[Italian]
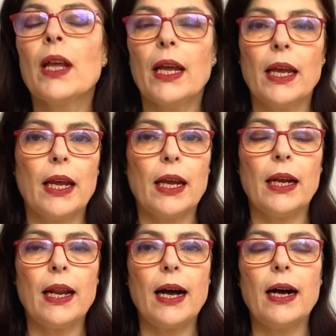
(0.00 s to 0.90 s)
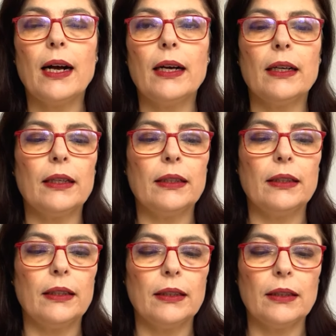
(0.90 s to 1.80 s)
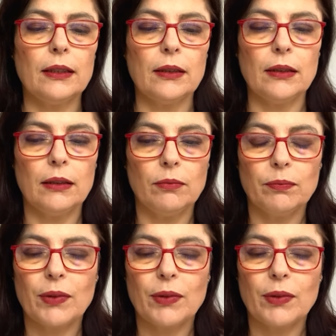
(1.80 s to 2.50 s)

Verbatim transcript: e la, eh,